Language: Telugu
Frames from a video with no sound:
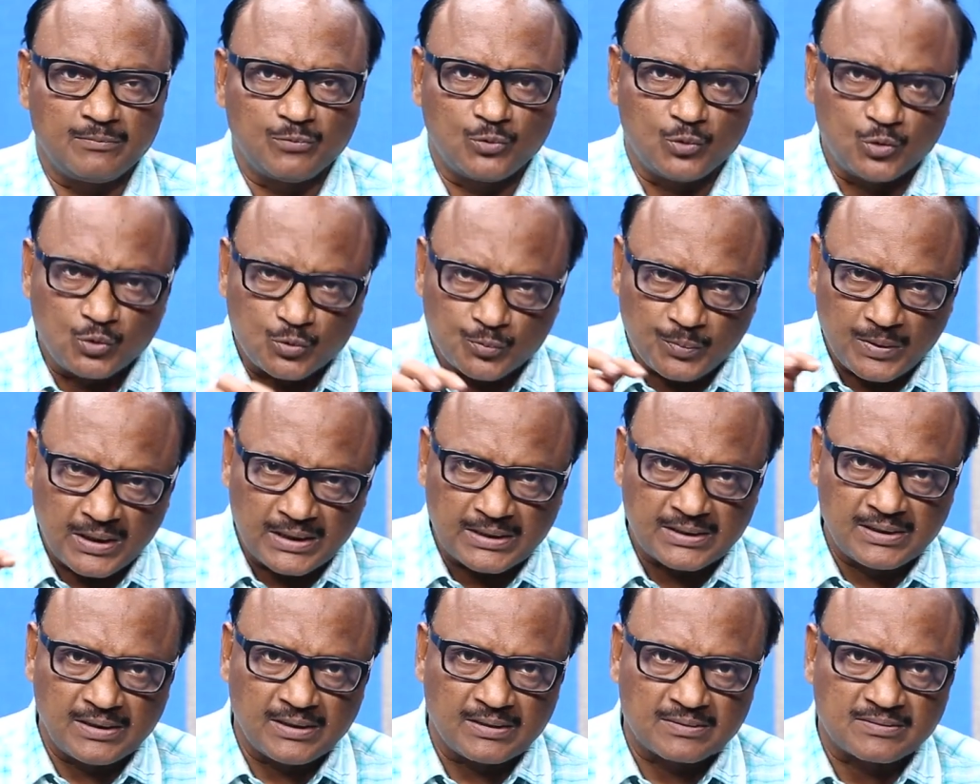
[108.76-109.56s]
ఈ మూడు
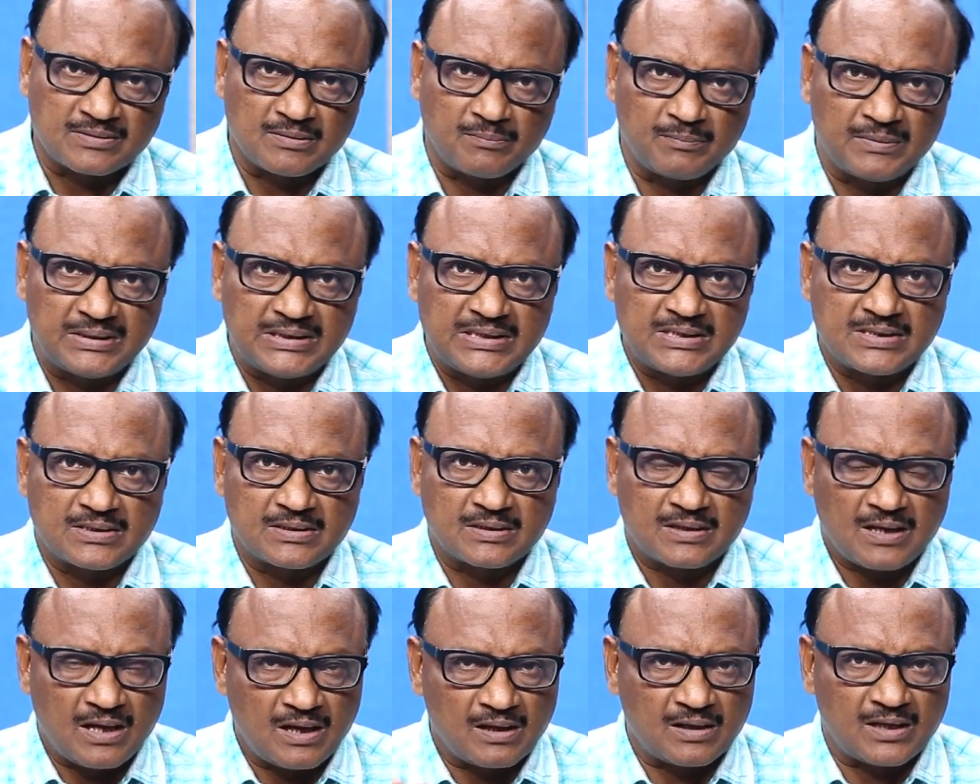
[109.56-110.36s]
పార్టీలకు
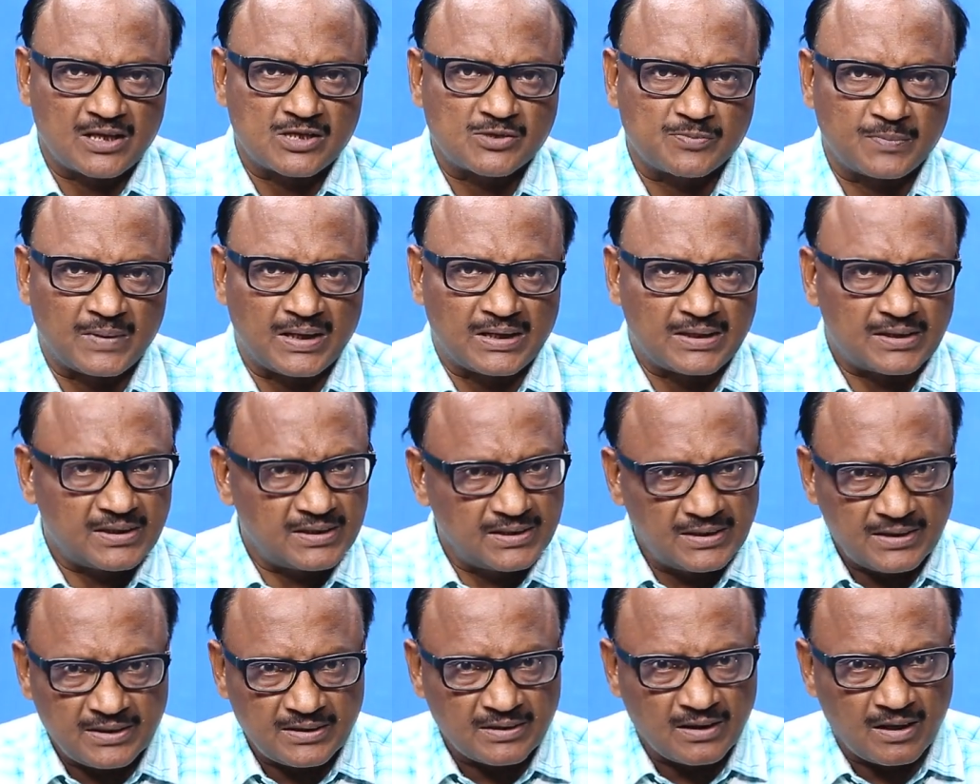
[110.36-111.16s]
సంబంధించిన కాంగ్రెస్
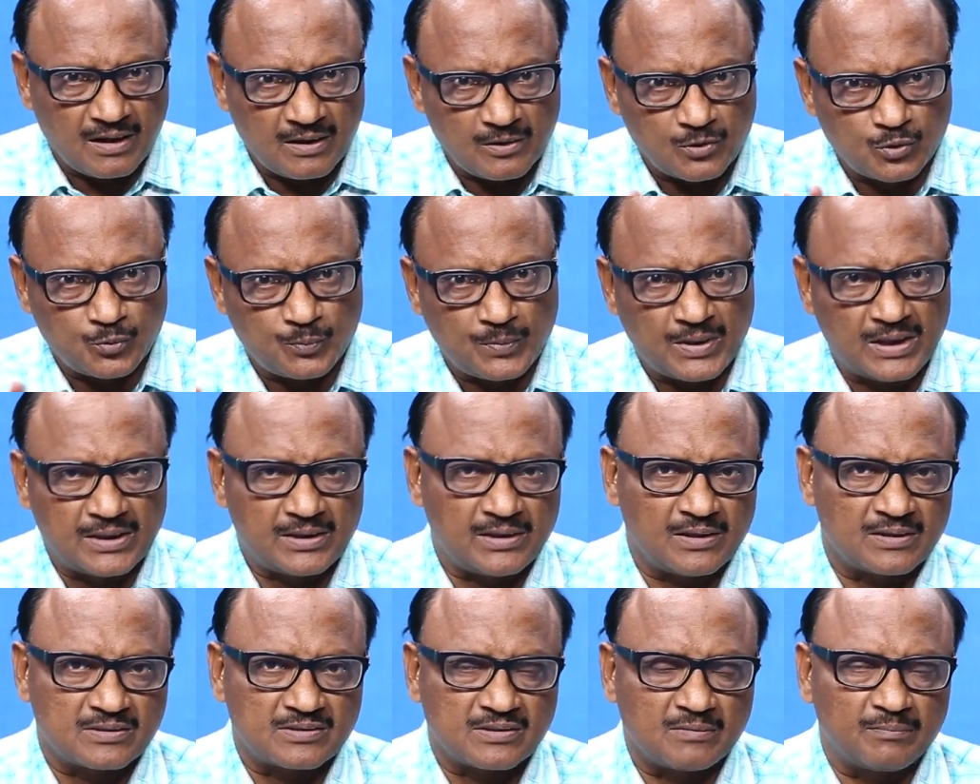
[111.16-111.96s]
పార్టీ ఈ నాలుగు
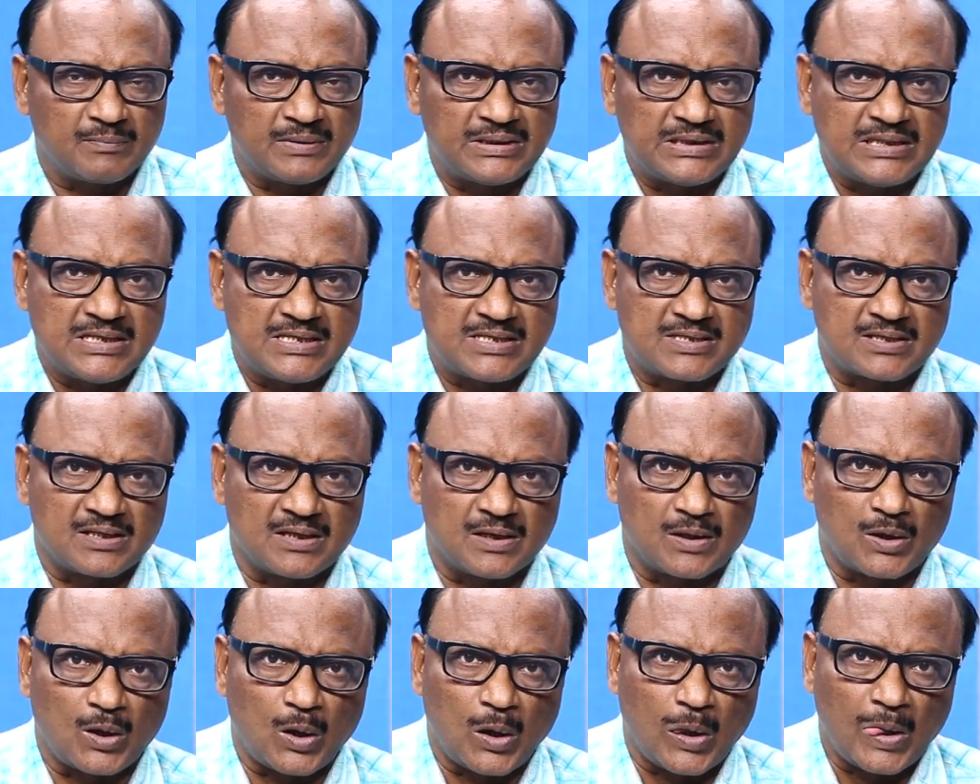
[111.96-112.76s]
పార్టీలకు
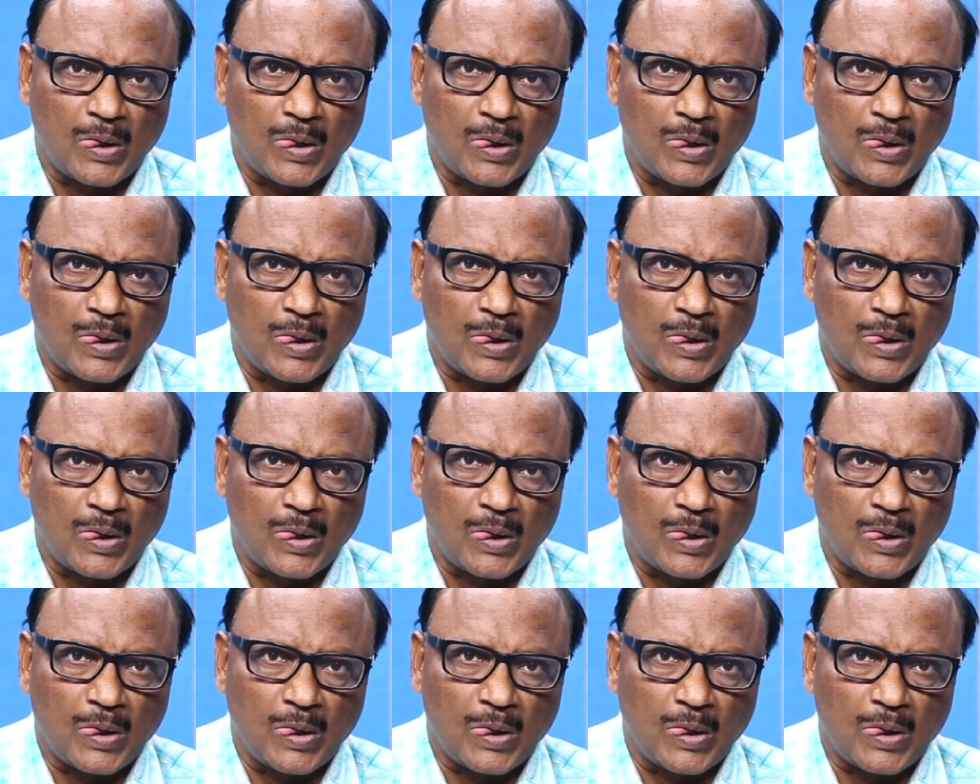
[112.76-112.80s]
సంబంధించిన